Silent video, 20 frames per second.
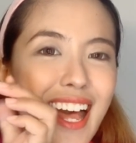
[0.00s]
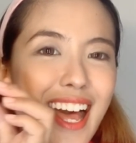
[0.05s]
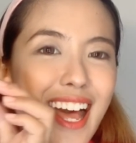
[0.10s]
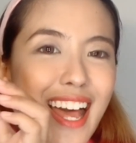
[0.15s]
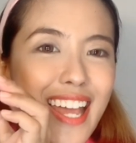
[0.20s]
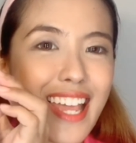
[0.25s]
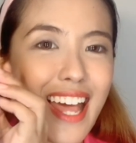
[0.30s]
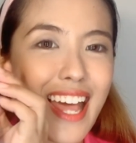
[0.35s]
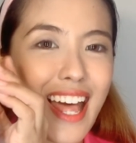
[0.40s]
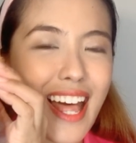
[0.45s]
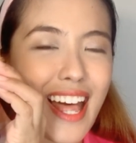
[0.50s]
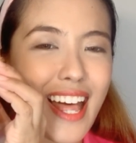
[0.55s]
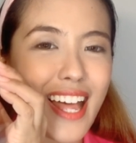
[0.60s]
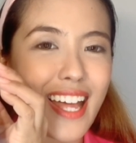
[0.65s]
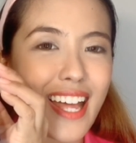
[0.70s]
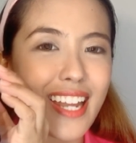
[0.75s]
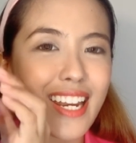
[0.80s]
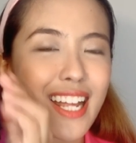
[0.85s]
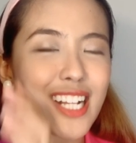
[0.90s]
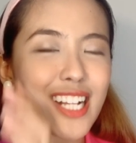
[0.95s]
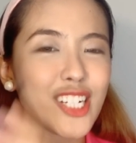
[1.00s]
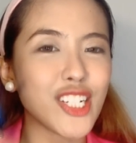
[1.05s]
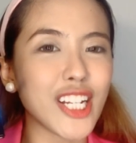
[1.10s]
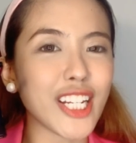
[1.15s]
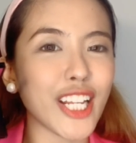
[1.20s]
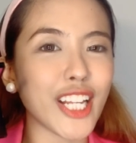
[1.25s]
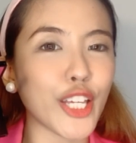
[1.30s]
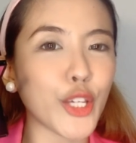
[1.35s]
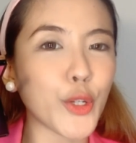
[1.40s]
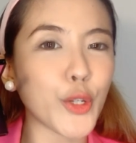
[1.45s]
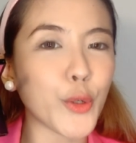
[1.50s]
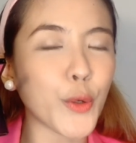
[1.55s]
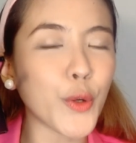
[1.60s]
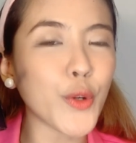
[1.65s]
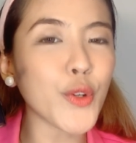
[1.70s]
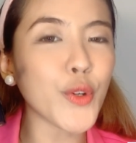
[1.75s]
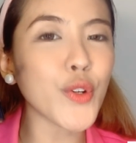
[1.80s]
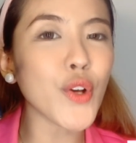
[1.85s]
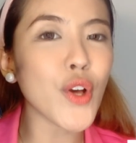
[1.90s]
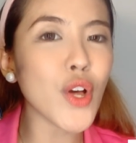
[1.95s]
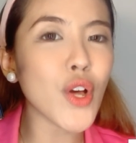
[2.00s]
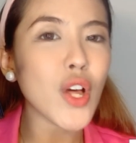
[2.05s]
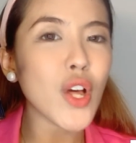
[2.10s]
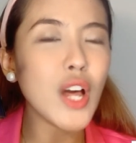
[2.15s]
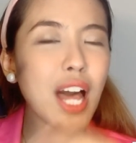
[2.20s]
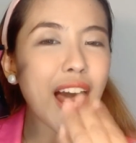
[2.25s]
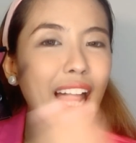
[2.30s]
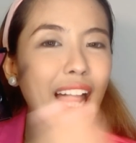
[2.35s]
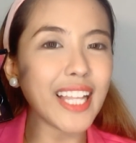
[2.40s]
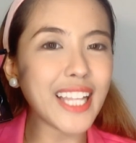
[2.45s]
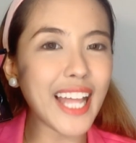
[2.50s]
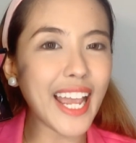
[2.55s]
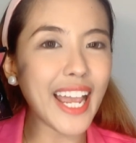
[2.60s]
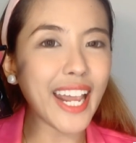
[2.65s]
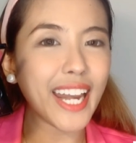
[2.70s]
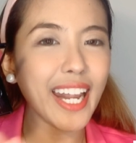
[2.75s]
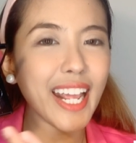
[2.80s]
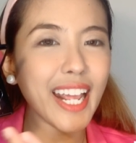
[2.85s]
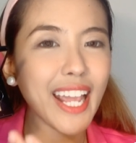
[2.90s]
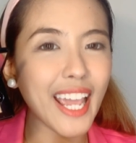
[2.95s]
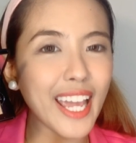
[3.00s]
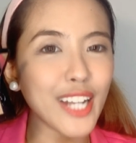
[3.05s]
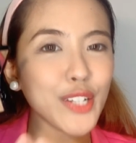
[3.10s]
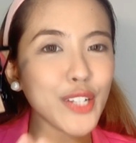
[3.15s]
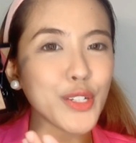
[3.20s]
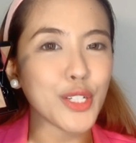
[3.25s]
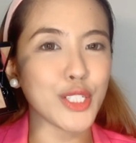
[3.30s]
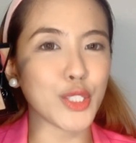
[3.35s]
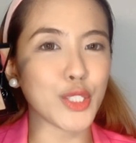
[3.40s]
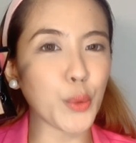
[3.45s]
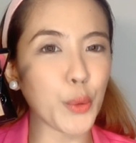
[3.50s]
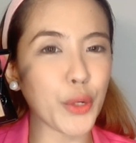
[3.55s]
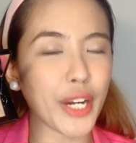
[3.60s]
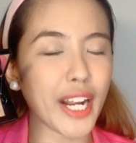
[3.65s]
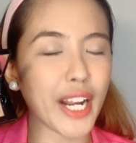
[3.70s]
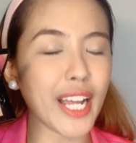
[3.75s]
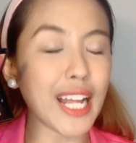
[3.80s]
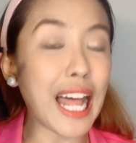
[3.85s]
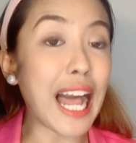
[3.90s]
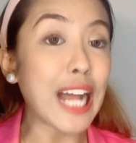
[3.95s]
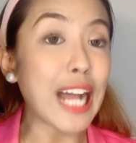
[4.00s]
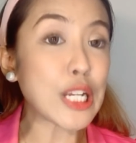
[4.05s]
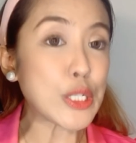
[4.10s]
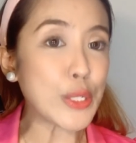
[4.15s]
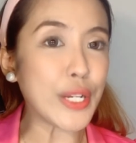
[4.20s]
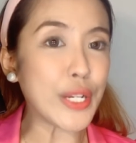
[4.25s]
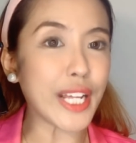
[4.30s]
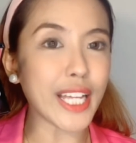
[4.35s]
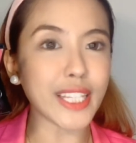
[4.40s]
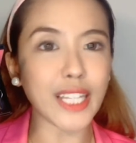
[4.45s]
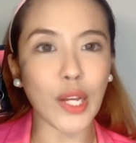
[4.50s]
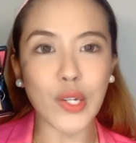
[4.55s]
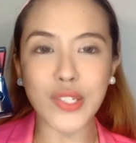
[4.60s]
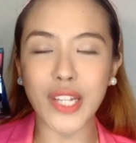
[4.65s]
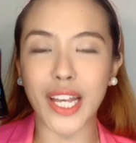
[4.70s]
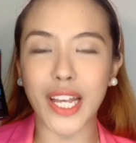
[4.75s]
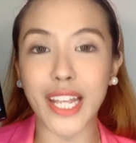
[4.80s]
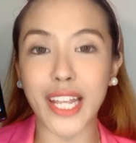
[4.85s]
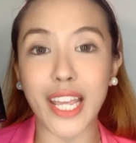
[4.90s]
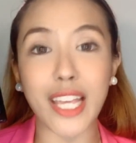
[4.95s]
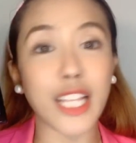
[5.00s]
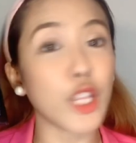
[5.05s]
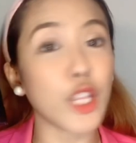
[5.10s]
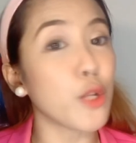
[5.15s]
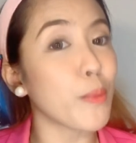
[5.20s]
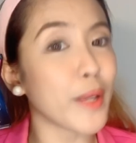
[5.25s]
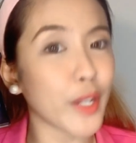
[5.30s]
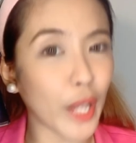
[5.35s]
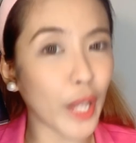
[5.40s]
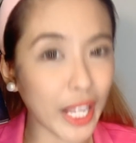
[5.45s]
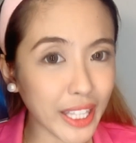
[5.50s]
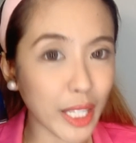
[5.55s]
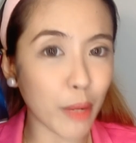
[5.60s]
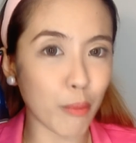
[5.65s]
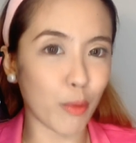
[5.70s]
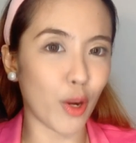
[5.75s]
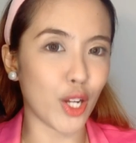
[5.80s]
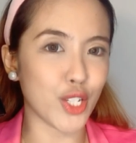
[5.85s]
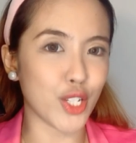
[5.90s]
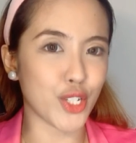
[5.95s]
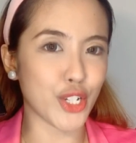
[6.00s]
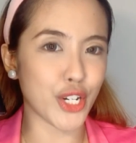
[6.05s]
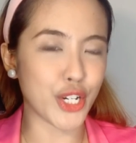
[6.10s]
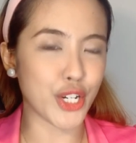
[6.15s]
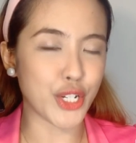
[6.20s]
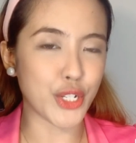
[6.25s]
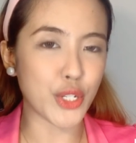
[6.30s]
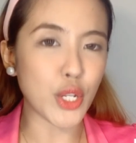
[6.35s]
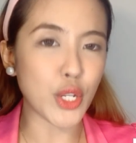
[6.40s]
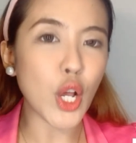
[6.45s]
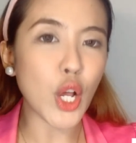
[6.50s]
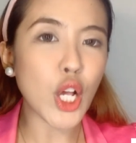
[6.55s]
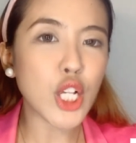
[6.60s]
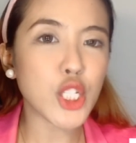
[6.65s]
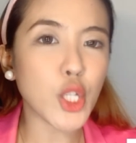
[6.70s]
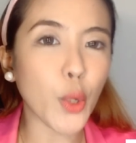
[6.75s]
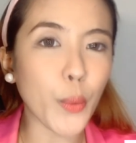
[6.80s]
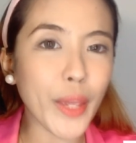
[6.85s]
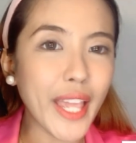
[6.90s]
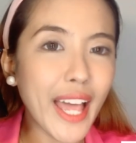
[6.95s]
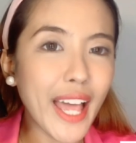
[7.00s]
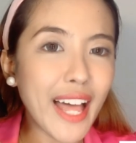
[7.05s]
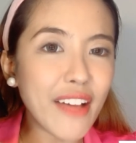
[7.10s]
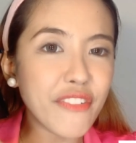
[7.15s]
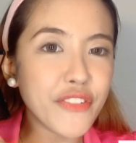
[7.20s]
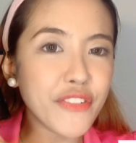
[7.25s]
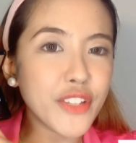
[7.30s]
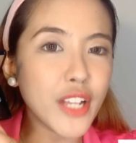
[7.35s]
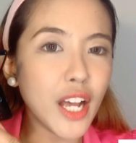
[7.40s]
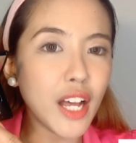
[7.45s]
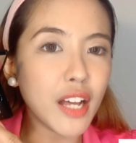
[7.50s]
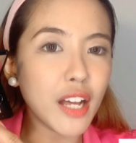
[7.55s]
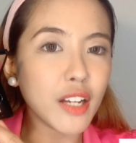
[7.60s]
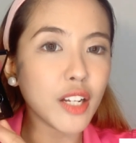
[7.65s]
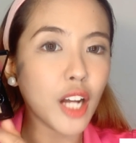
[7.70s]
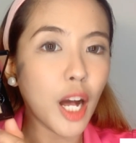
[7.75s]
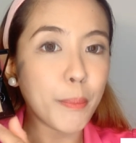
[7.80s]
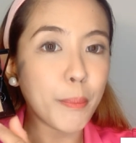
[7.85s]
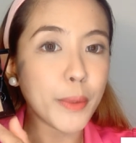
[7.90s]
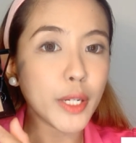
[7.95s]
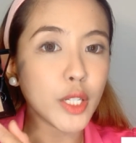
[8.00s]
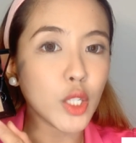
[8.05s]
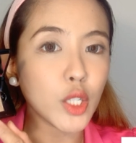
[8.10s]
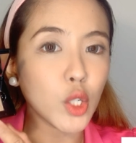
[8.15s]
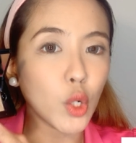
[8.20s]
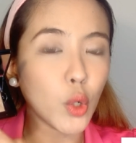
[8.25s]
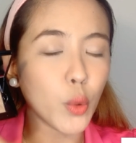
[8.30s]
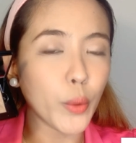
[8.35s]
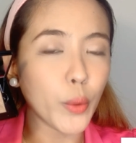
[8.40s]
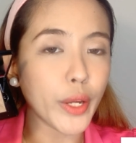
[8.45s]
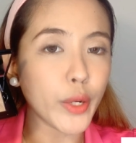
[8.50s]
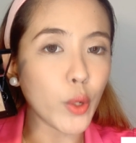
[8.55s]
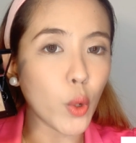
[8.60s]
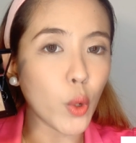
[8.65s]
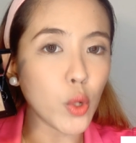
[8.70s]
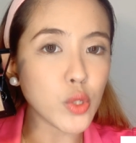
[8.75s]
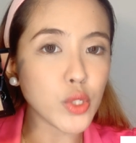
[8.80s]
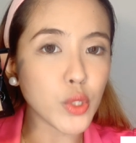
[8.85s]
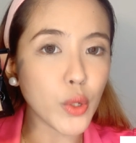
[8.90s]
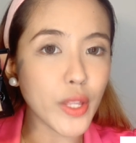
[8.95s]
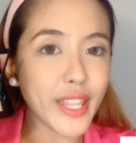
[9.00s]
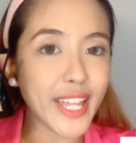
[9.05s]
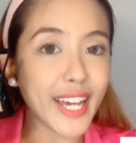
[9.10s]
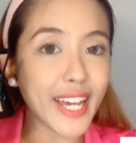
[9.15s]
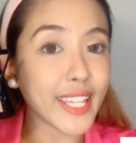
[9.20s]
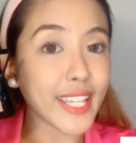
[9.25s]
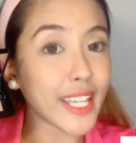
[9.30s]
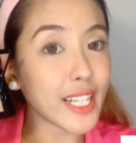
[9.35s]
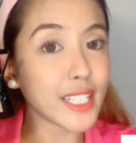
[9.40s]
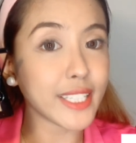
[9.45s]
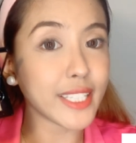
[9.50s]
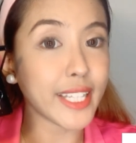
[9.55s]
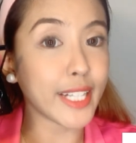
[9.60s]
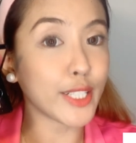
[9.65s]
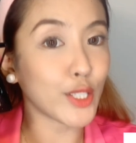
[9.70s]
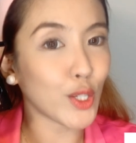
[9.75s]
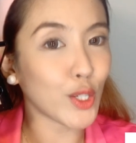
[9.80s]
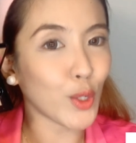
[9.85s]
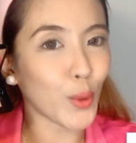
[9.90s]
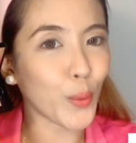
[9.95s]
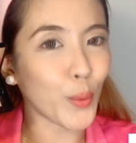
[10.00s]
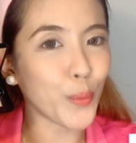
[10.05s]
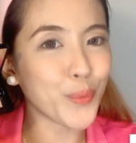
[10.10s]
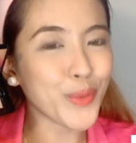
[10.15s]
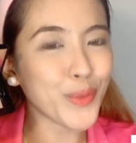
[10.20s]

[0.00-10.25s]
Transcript: Ayan, andyan na yung highlighting and contouring. Actually, ang tawag sa kanya, illuminating bronzers. So we have the Copper Glow and also the Gilded Glow.